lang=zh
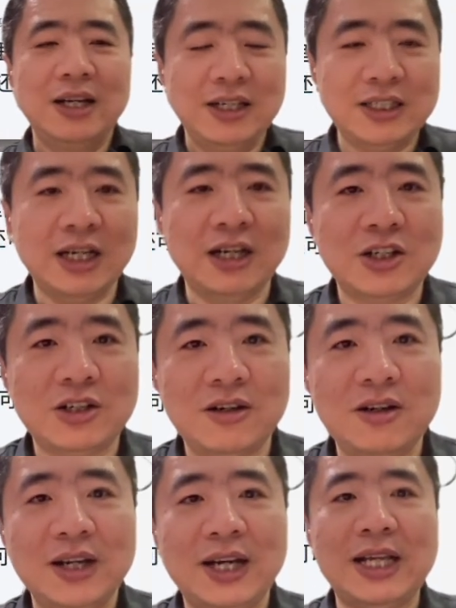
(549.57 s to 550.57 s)
这个
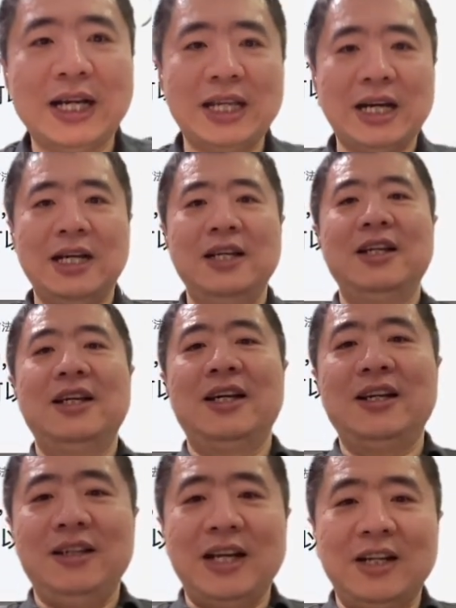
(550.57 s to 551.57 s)
是给大家
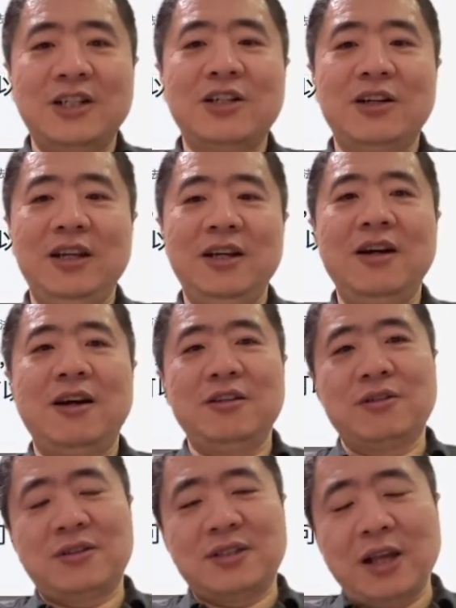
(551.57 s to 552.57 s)
哎演示的一个，
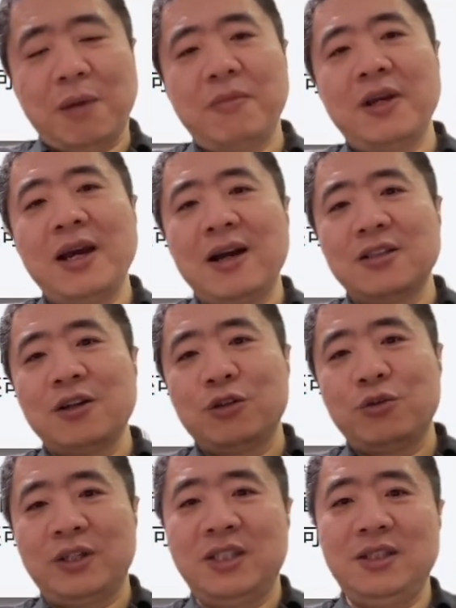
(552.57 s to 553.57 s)
就怎么样叫
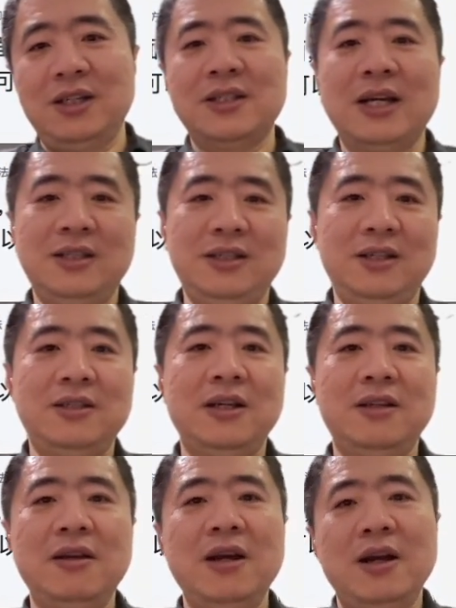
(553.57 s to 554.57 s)
做写在写先，